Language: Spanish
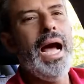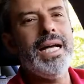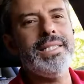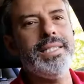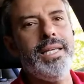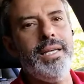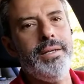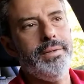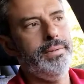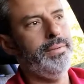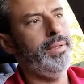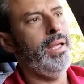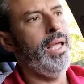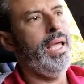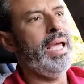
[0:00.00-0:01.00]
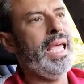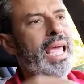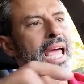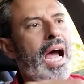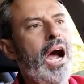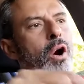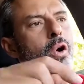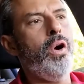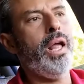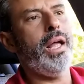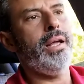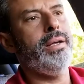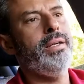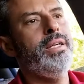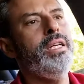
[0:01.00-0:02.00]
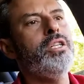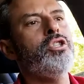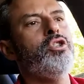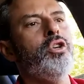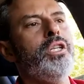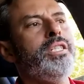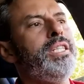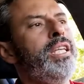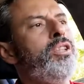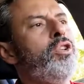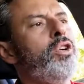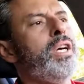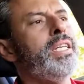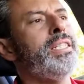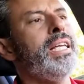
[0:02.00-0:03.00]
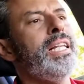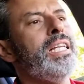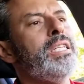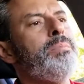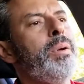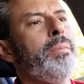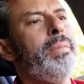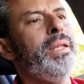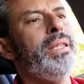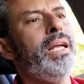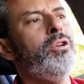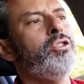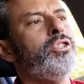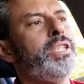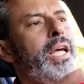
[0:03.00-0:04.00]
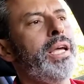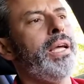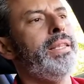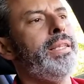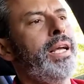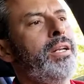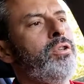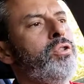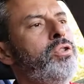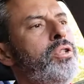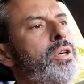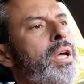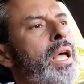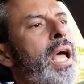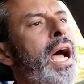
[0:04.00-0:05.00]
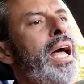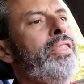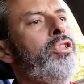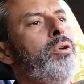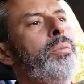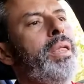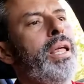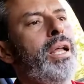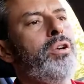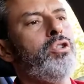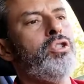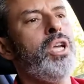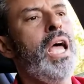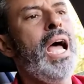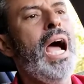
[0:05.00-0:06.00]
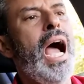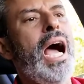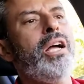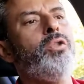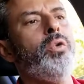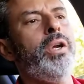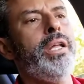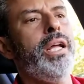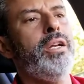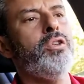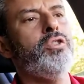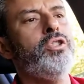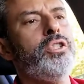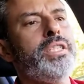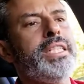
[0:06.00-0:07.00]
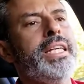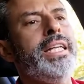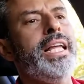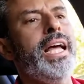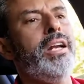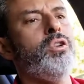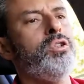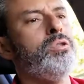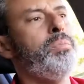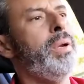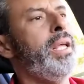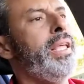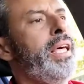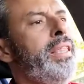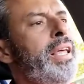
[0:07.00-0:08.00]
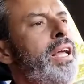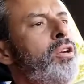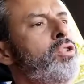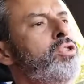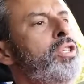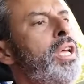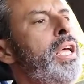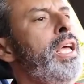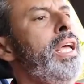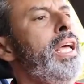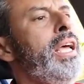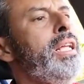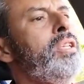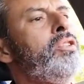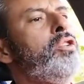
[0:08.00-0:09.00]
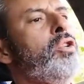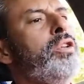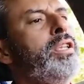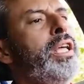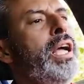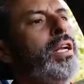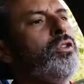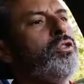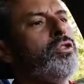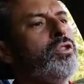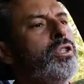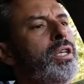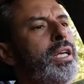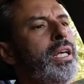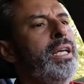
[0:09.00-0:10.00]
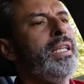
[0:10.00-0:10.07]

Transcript: Así que ahora solicito que se les permita a los taiguetianos, andromedanos, actuarianos, sirianos, pleiadianos, entortianos,